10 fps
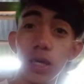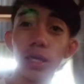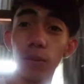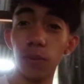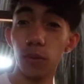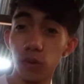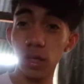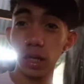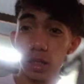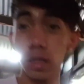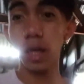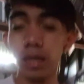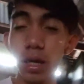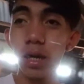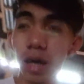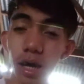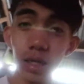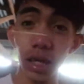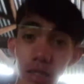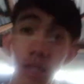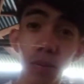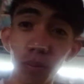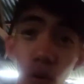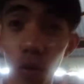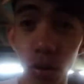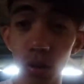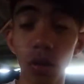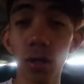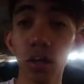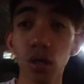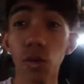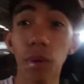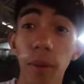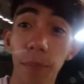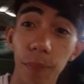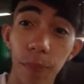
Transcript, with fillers: na hindi po ako sakristan. Ah, sakristan po ako. So yung mga